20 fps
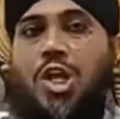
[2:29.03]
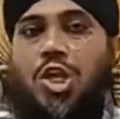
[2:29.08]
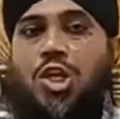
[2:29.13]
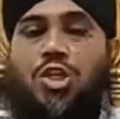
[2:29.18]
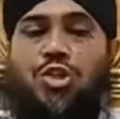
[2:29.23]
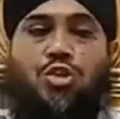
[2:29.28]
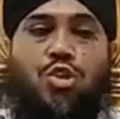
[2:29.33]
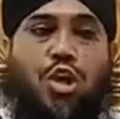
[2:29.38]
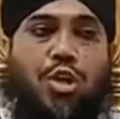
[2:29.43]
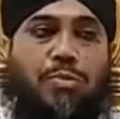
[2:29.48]

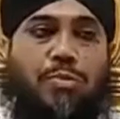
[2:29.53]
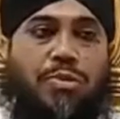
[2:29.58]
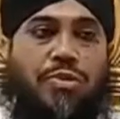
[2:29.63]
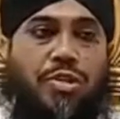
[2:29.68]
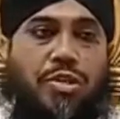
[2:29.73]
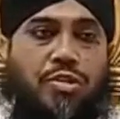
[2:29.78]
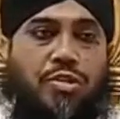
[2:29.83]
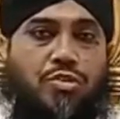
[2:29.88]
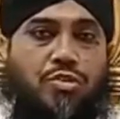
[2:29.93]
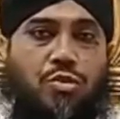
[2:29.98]

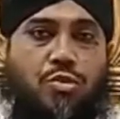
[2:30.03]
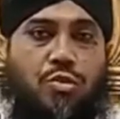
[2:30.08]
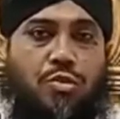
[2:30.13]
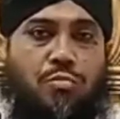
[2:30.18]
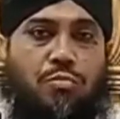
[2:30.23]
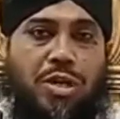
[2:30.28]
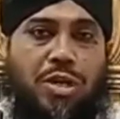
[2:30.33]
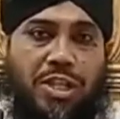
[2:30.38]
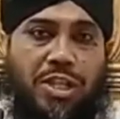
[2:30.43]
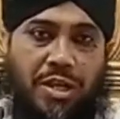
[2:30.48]
সর্বশ্রেষ্ঠ
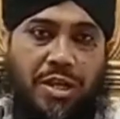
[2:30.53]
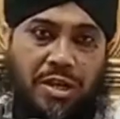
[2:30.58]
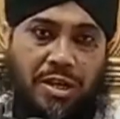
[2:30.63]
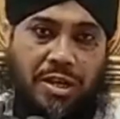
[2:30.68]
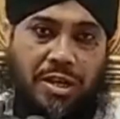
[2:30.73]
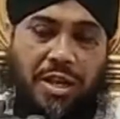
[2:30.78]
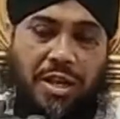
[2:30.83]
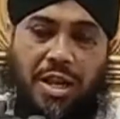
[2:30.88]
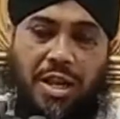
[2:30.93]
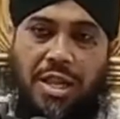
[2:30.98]
উম্মাতের
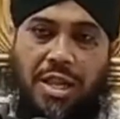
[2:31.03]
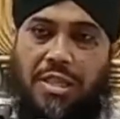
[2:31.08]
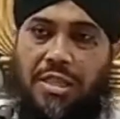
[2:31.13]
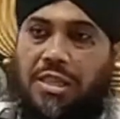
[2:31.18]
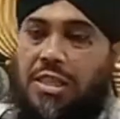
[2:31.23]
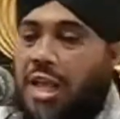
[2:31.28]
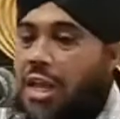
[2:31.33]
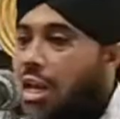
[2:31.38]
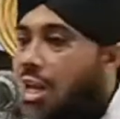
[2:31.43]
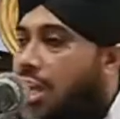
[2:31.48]

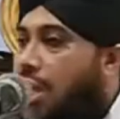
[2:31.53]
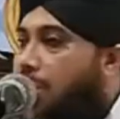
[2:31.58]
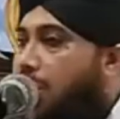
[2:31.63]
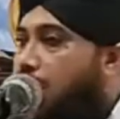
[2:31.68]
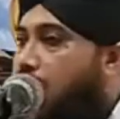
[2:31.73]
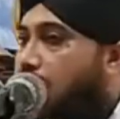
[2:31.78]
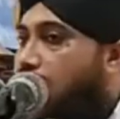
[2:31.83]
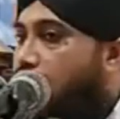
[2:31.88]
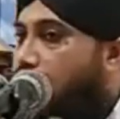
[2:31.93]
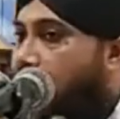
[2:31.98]

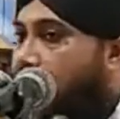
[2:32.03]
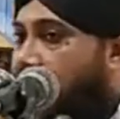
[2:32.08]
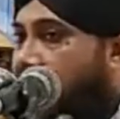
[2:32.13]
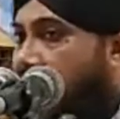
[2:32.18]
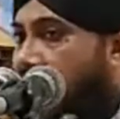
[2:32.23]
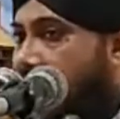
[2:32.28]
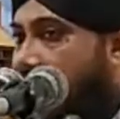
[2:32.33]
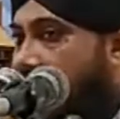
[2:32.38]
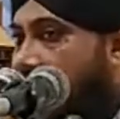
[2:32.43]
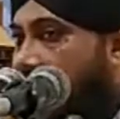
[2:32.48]
তালিকাভুক্ত বানিয়ে
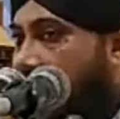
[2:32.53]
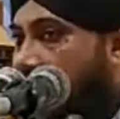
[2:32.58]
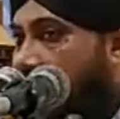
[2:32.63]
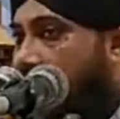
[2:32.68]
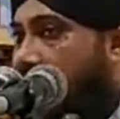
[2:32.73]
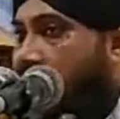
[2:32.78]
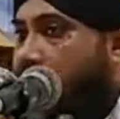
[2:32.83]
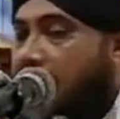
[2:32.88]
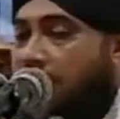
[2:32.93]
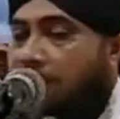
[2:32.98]
যিনি
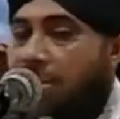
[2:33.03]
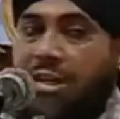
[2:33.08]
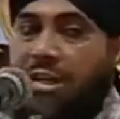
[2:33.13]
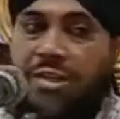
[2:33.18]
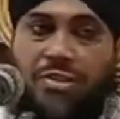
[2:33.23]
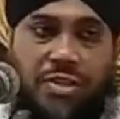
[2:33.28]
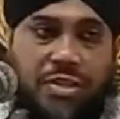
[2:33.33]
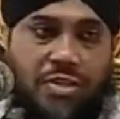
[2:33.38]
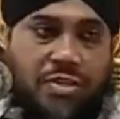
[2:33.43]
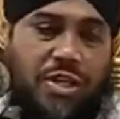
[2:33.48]
আপনাকে আমাকে
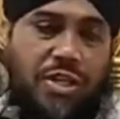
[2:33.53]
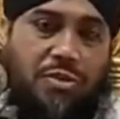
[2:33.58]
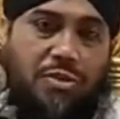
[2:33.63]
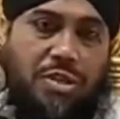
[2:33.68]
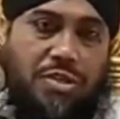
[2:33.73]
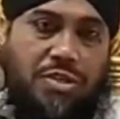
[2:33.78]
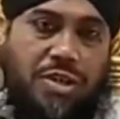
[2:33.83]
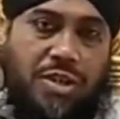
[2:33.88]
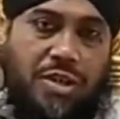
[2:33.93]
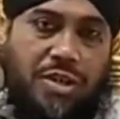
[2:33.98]
সৃষ্টি
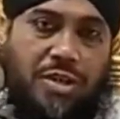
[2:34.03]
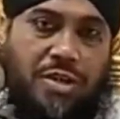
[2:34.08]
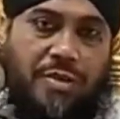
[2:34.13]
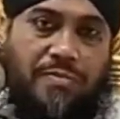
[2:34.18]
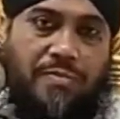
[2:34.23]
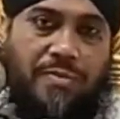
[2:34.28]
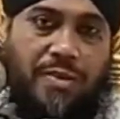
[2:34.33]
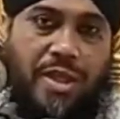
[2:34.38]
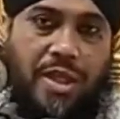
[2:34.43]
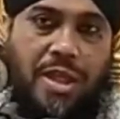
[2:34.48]
করেছেন
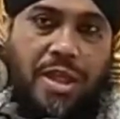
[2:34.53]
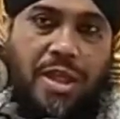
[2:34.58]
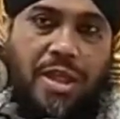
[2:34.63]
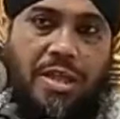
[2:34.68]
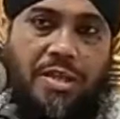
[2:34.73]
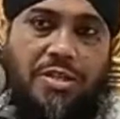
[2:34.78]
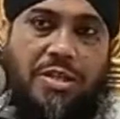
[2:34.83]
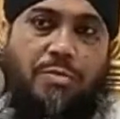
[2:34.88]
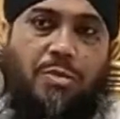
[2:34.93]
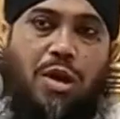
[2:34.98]

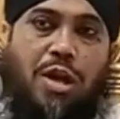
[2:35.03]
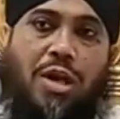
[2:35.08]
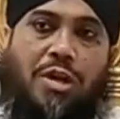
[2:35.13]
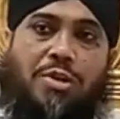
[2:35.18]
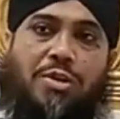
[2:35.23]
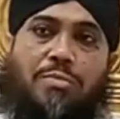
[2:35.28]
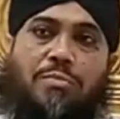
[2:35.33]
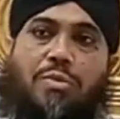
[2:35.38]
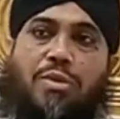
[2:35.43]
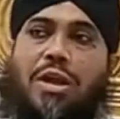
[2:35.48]
যে মহান
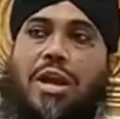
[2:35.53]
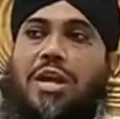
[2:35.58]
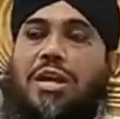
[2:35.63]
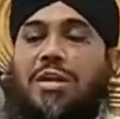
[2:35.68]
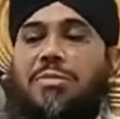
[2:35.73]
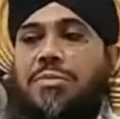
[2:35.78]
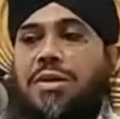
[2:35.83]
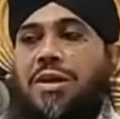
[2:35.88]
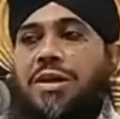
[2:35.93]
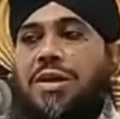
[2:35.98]
রব্বুল
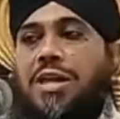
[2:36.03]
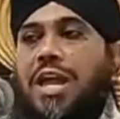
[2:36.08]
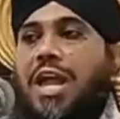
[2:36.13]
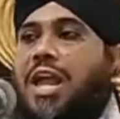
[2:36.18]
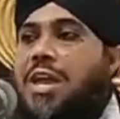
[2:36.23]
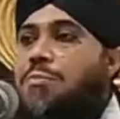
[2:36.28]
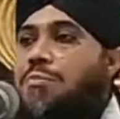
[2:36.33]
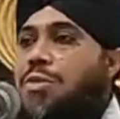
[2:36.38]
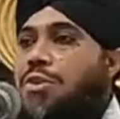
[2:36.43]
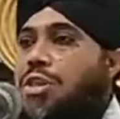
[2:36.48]
আলমিন এই
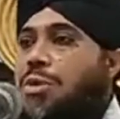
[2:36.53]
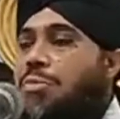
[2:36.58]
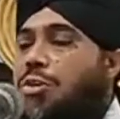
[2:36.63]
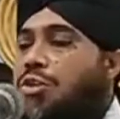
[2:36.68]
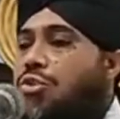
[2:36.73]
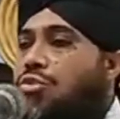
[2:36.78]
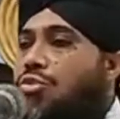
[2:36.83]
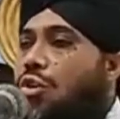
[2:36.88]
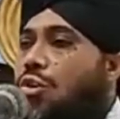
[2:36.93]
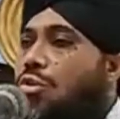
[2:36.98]
পৃথিবীর
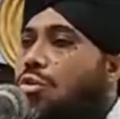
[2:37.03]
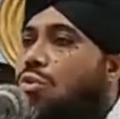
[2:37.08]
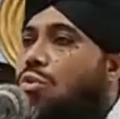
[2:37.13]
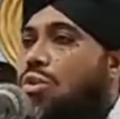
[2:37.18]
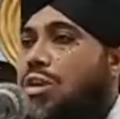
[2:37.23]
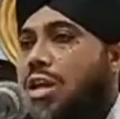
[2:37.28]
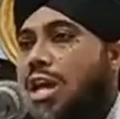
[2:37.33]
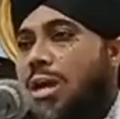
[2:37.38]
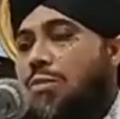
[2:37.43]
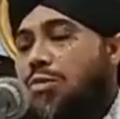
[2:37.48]
সকল
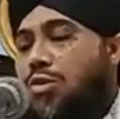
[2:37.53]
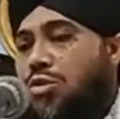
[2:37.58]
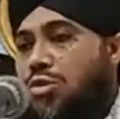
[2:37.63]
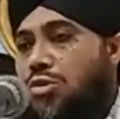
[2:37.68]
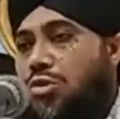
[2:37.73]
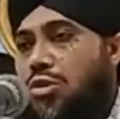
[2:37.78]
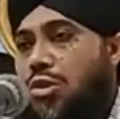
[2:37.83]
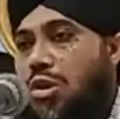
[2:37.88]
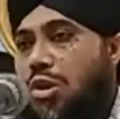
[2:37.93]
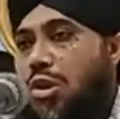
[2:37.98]
নিয়ামত
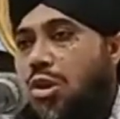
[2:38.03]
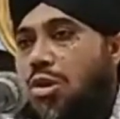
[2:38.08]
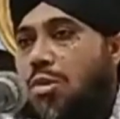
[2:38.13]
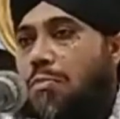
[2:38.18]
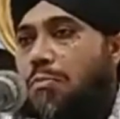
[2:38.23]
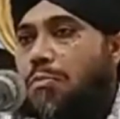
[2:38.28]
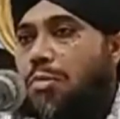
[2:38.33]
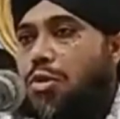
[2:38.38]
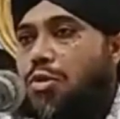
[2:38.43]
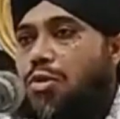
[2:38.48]

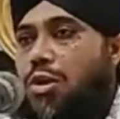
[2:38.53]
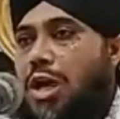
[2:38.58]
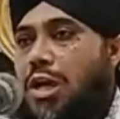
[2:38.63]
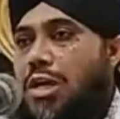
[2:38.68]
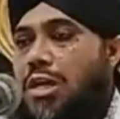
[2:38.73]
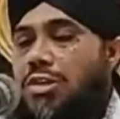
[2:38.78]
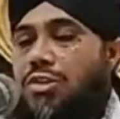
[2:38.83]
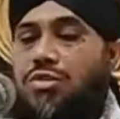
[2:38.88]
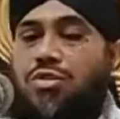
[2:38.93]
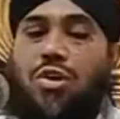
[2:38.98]

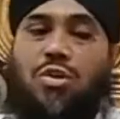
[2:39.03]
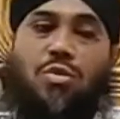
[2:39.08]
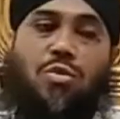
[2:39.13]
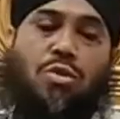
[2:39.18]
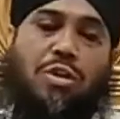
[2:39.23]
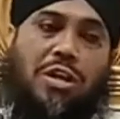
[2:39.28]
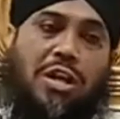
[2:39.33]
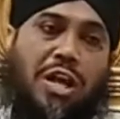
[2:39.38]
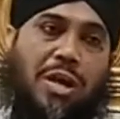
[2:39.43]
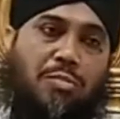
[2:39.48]
পরকালীন সকল
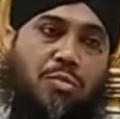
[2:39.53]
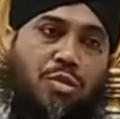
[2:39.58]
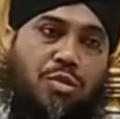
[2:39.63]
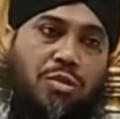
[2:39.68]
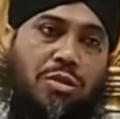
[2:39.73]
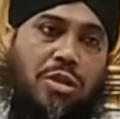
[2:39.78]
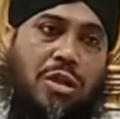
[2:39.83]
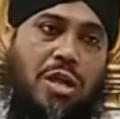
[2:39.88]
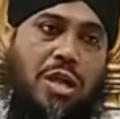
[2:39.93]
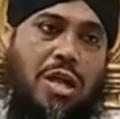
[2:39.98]
নিয়ামত
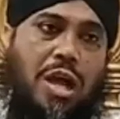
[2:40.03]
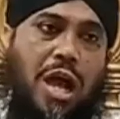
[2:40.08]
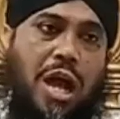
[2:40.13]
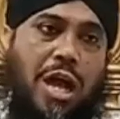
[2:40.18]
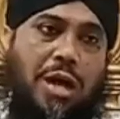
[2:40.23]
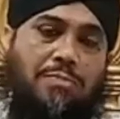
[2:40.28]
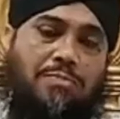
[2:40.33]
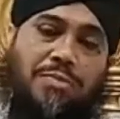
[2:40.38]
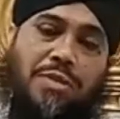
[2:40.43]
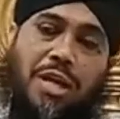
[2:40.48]

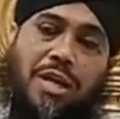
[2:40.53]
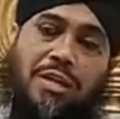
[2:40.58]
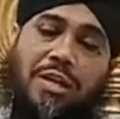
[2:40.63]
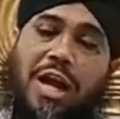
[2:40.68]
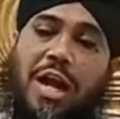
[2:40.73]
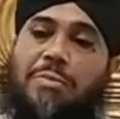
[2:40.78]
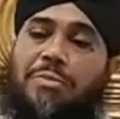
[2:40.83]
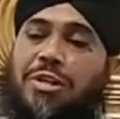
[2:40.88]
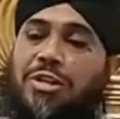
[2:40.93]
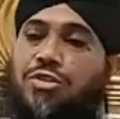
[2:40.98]
আপনার
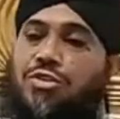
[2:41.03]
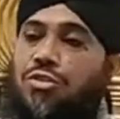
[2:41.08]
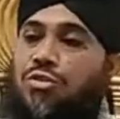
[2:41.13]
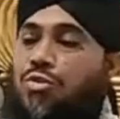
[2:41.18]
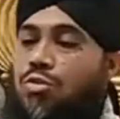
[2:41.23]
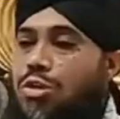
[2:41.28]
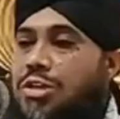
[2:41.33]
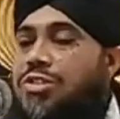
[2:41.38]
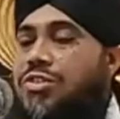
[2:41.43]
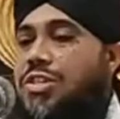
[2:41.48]
আমার
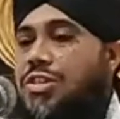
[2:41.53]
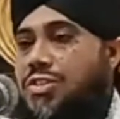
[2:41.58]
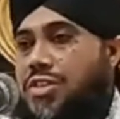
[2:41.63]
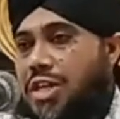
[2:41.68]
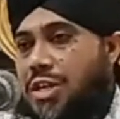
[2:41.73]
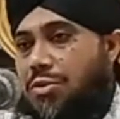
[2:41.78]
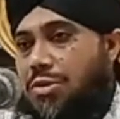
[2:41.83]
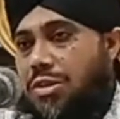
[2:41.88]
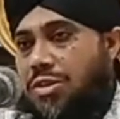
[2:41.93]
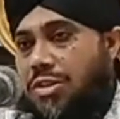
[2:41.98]
জন্যই সৃষ্টি
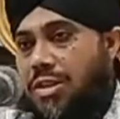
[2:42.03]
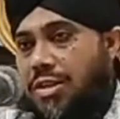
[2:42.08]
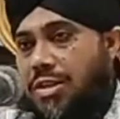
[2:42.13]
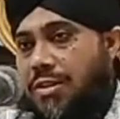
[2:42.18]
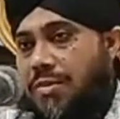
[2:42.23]
করেছেন